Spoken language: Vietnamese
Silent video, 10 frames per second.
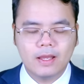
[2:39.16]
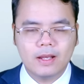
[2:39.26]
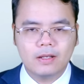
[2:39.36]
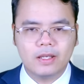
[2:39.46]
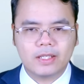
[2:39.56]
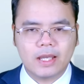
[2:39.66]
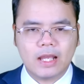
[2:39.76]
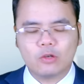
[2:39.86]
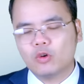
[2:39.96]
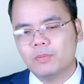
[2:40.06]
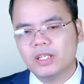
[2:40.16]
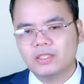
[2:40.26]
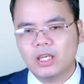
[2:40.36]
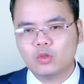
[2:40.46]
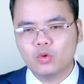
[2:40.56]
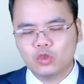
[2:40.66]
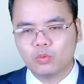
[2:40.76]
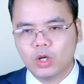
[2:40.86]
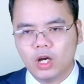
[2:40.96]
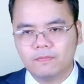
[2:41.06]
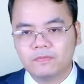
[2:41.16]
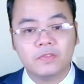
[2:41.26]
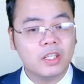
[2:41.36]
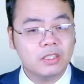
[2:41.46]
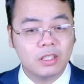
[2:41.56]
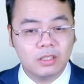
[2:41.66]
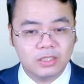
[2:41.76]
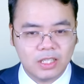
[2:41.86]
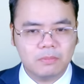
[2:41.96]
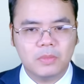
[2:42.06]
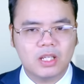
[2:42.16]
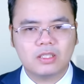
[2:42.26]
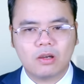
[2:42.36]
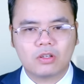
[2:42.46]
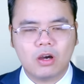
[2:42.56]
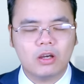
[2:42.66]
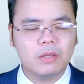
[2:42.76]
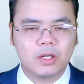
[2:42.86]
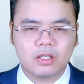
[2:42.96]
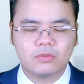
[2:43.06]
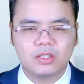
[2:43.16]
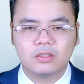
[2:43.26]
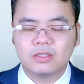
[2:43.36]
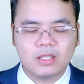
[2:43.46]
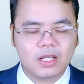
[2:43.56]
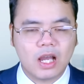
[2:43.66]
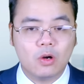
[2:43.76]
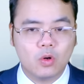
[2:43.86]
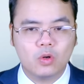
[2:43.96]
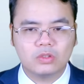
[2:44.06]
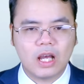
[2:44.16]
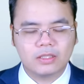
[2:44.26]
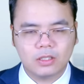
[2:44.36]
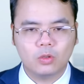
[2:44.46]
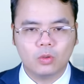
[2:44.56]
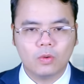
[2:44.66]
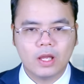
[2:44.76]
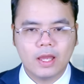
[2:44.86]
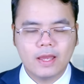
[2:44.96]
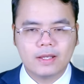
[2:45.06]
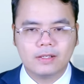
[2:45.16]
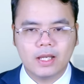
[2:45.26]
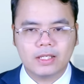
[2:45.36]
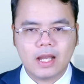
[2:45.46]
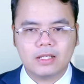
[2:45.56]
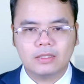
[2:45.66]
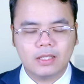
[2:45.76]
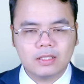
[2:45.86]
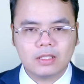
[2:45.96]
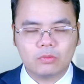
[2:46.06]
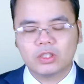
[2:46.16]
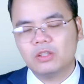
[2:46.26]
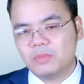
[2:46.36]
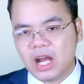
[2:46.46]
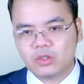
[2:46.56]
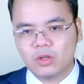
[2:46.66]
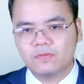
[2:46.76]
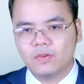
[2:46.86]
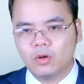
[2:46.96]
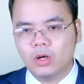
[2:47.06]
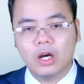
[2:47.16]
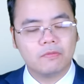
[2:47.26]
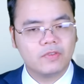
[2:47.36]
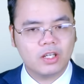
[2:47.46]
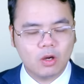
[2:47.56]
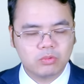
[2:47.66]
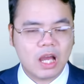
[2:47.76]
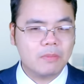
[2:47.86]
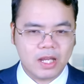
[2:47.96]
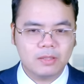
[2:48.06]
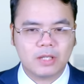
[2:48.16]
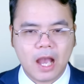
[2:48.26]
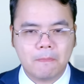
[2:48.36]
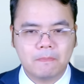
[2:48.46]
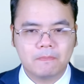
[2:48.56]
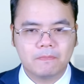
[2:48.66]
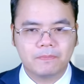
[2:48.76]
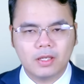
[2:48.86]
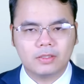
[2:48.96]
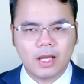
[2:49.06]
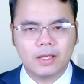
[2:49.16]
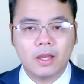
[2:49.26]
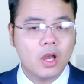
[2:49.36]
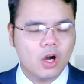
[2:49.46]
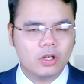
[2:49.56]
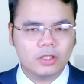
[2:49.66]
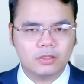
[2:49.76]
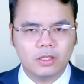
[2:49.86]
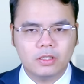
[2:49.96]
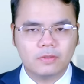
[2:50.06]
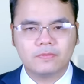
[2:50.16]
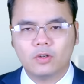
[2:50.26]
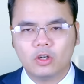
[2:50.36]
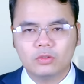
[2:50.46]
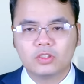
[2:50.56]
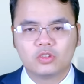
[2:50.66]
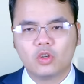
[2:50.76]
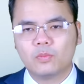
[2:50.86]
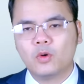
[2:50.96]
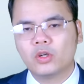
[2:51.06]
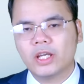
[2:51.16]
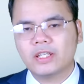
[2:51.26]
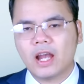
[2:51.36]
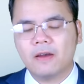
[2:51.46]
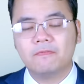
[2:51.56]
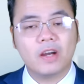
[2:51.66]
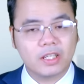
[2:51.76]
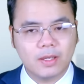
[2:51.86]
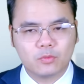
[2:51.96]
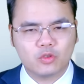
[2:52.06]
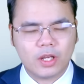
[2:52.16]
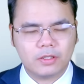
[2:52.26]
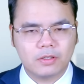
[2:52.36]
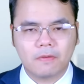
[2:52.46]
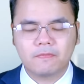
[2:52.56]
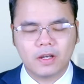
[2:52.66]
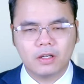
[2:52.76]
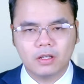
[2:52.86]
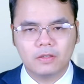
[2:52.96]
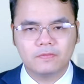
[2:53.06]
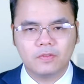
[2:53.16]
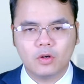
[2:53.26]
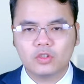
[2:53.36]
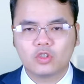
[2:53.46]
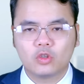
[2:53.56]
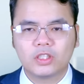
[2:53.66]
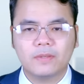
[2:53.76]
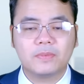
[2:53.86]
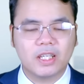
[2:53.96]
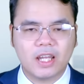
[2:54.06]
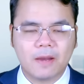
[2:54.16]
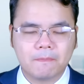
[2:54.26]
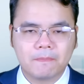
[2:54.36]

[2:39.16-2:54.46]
Lời kể này của binh sĩ cũng trùng hợp với những diễn biến sau đó khi mà công sự Tsaka Okhota thất thủ. Người Nga đã tiến dọc theo ba con phố ở phía đông nam Adipka. Hiện tại, họ đã tới được phố Sobonaya và kiểm soát được phần lớn phố Sotipnaya.